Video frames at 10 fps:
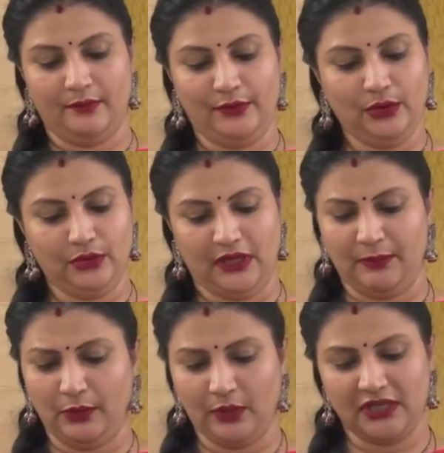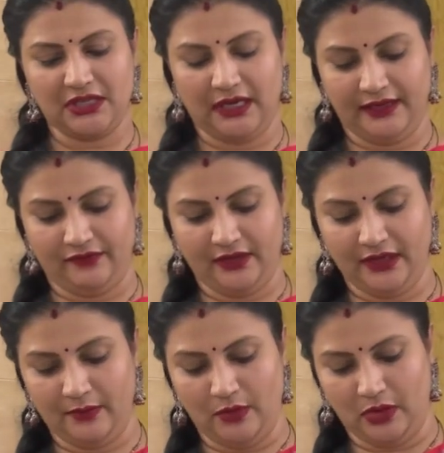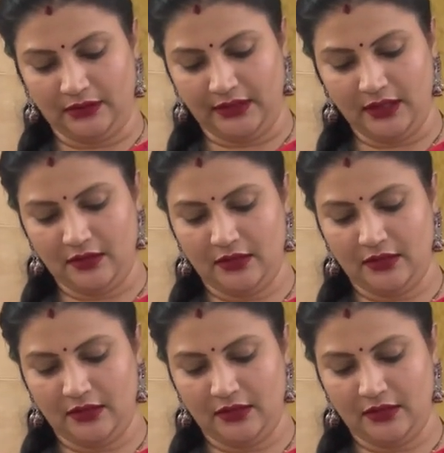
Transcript: బ్లూ ఈ బ్లూ కూడా చాలా డిఫరెంట్గా బాగుంది